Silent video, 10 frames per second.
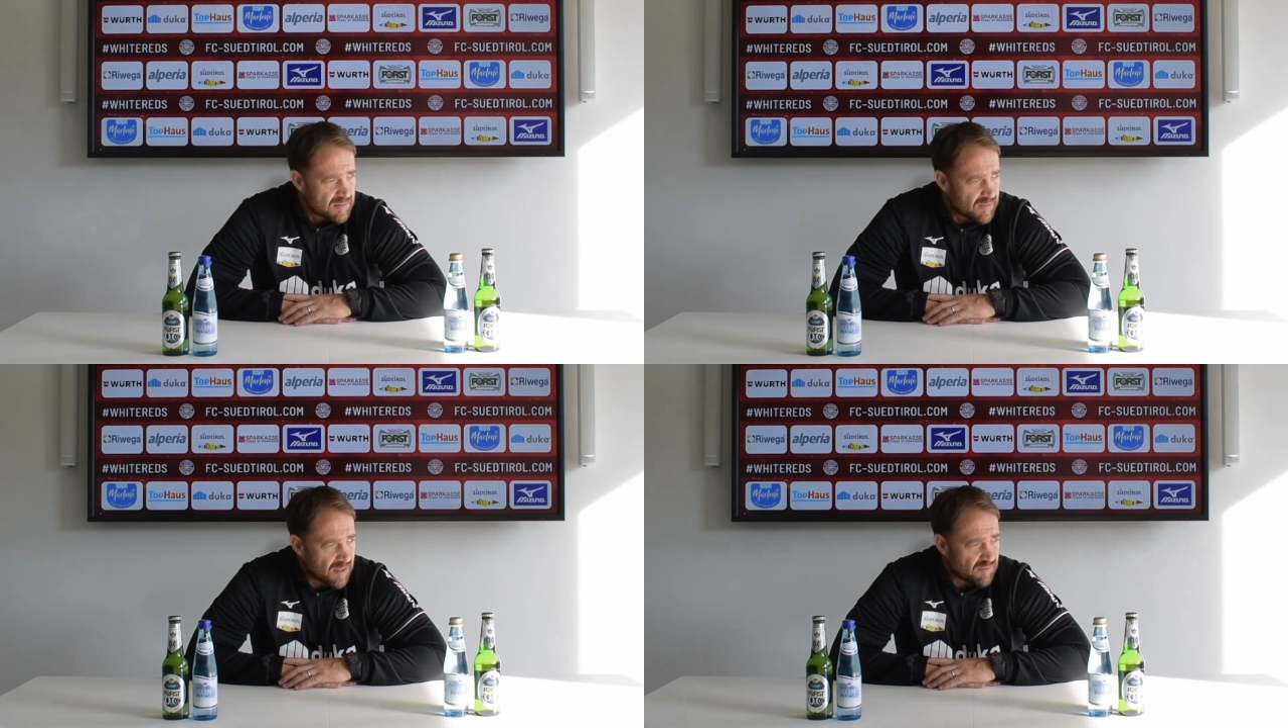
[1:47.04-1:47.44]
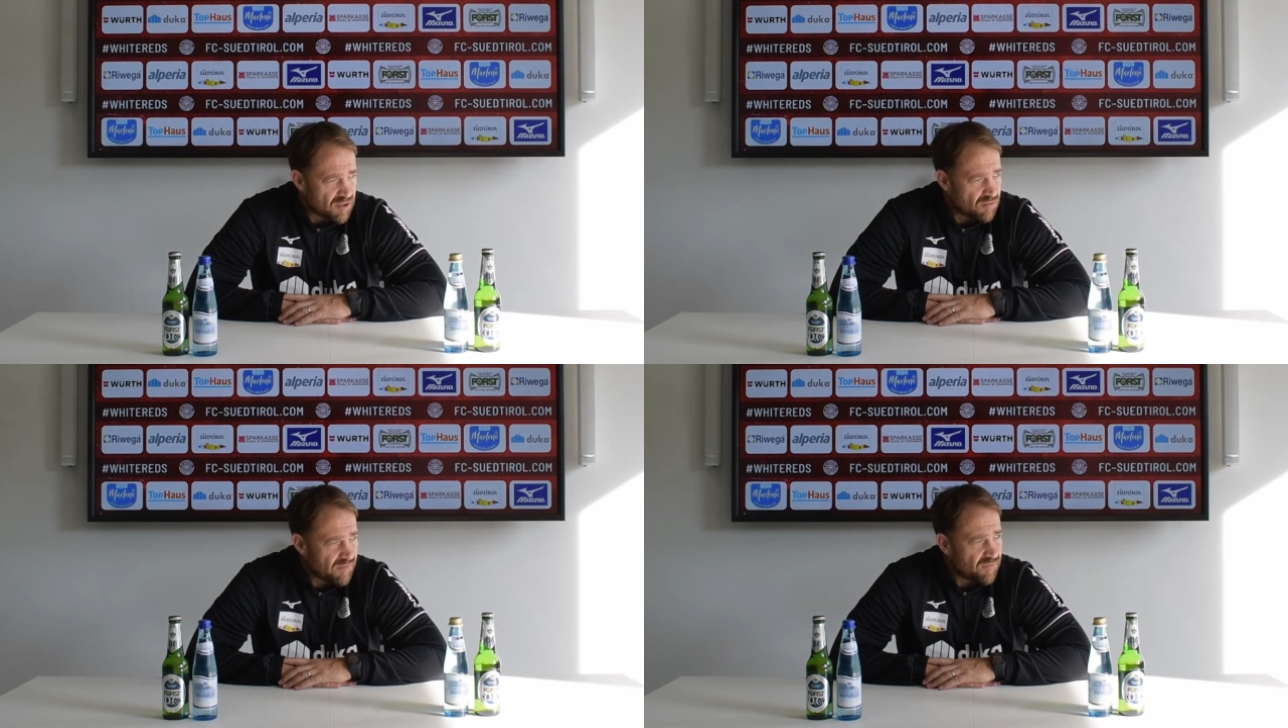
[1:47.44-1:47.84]
e
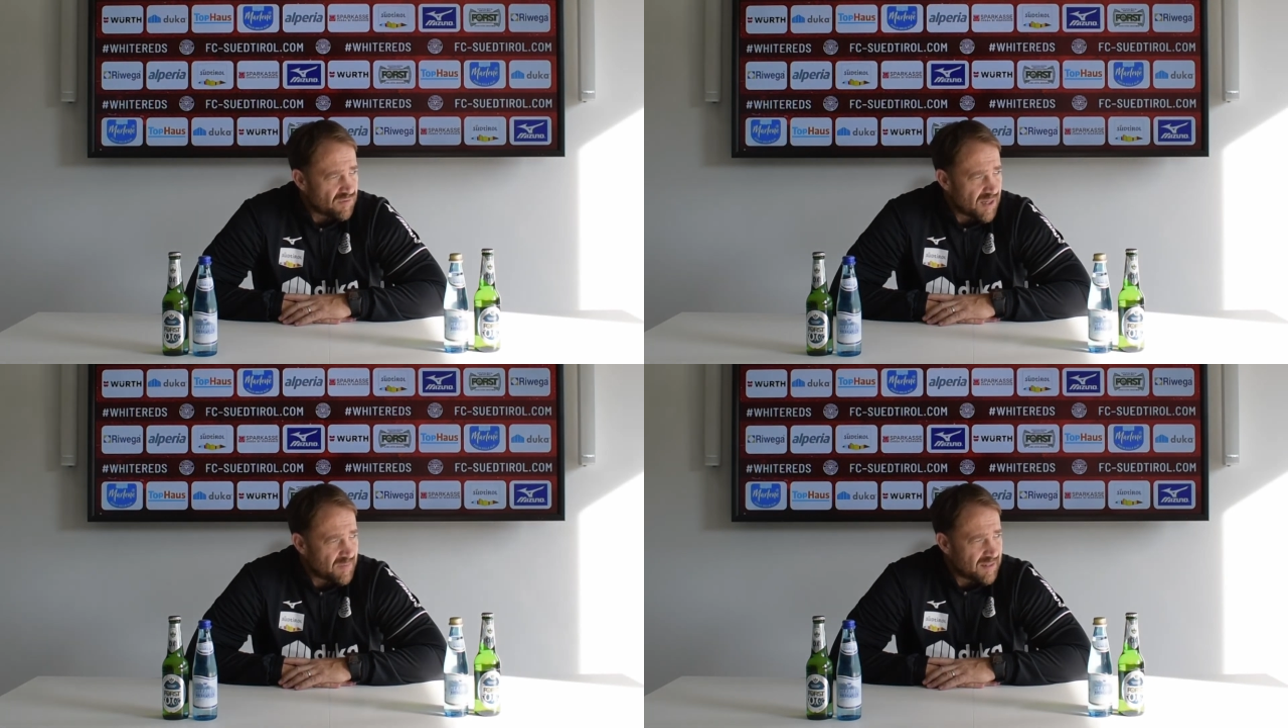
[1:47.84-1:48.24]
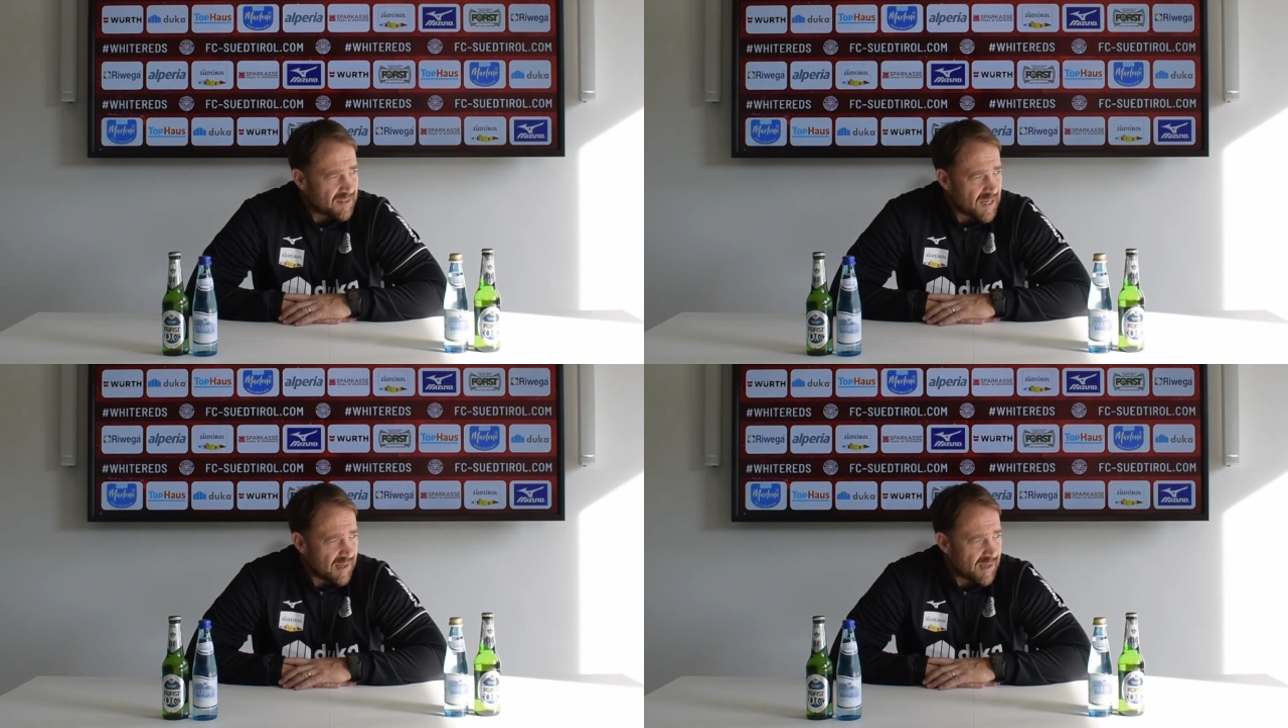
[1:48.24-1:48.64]
questo è
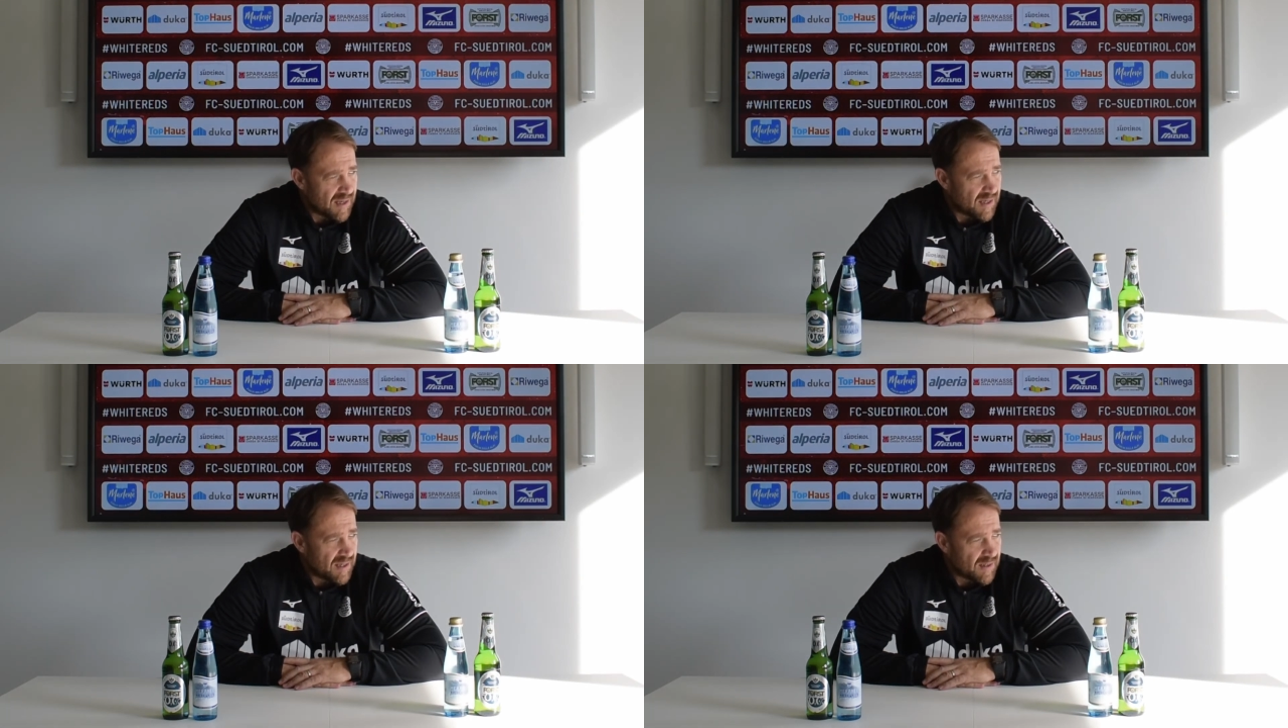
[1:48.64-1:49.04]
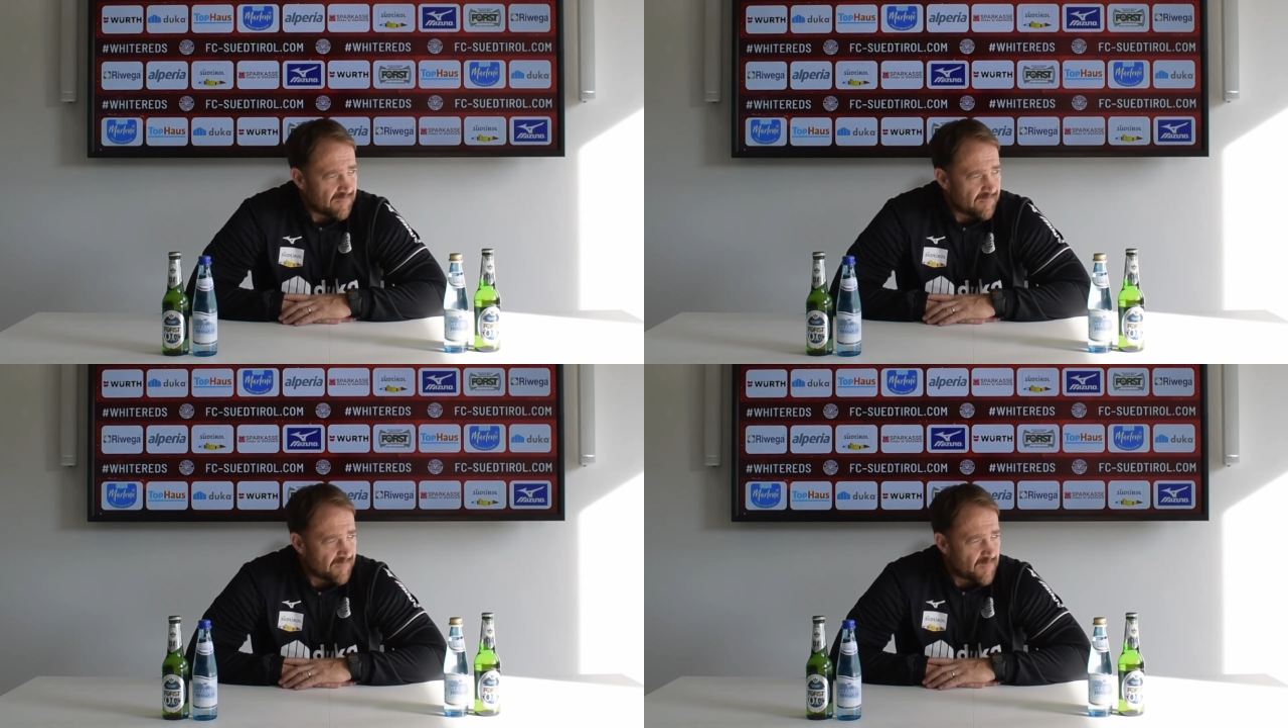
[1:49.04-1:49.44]

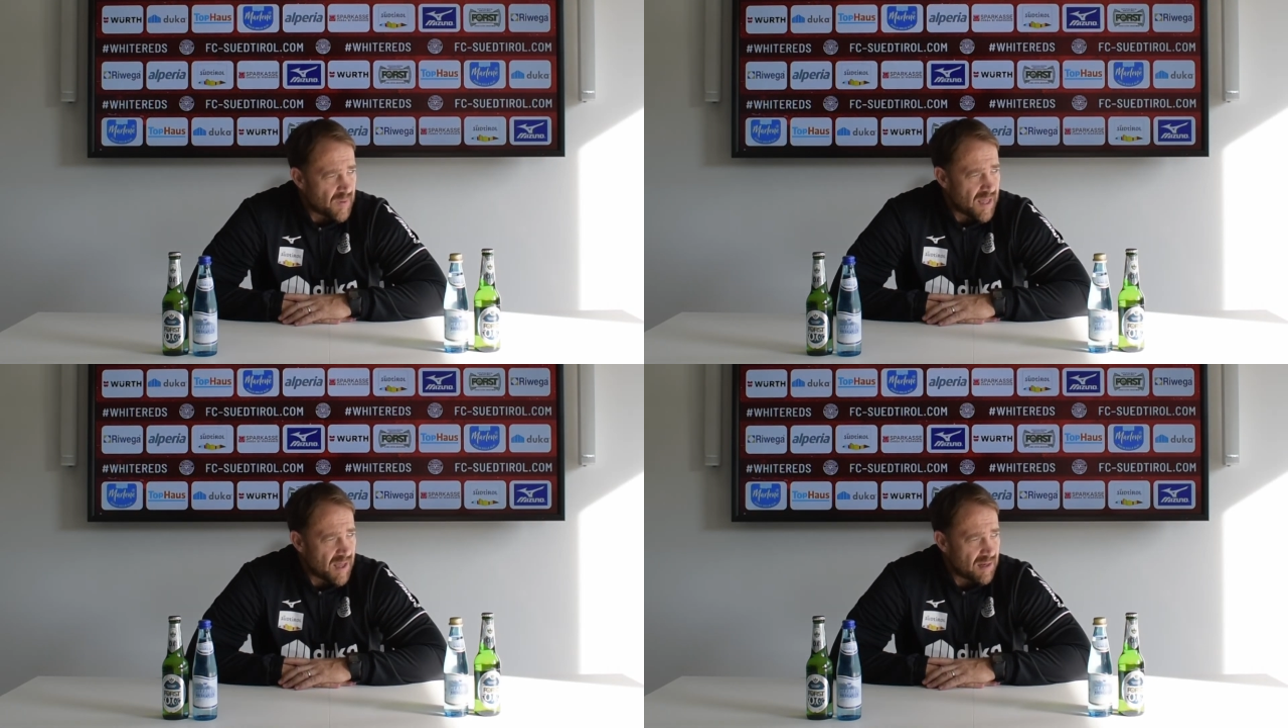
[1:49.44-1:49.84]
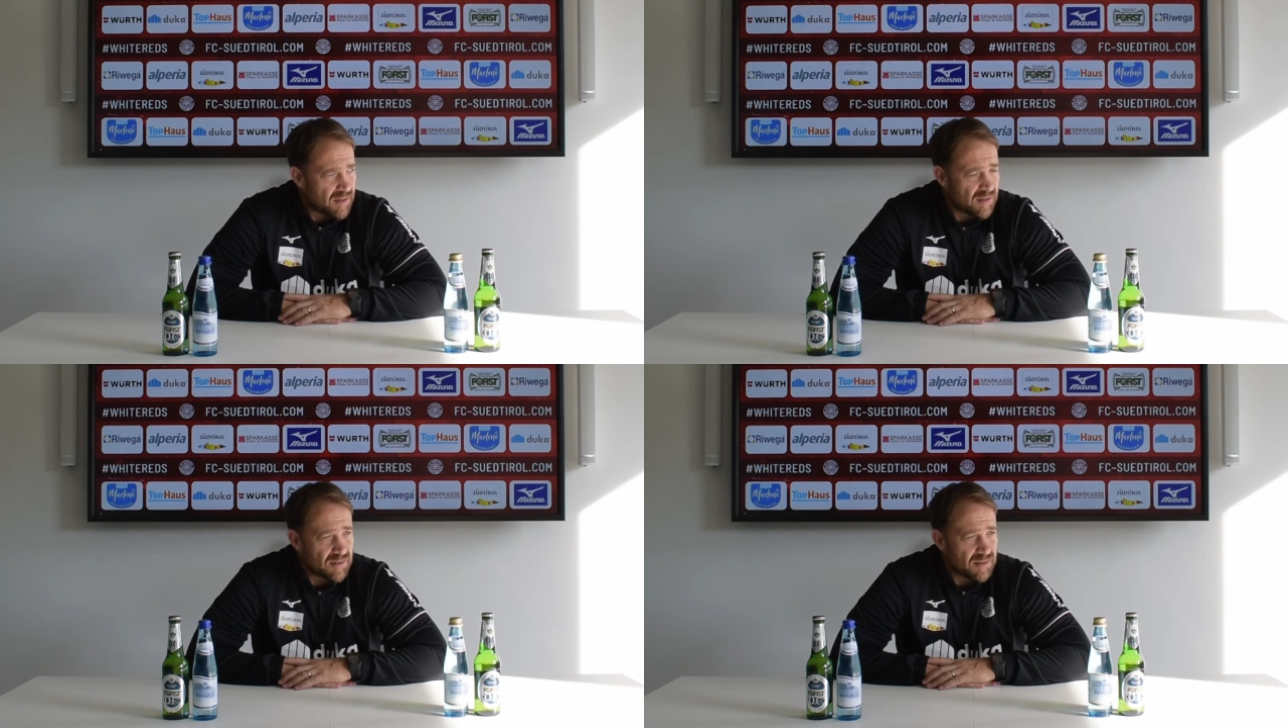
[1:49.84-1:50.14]
fondamentale per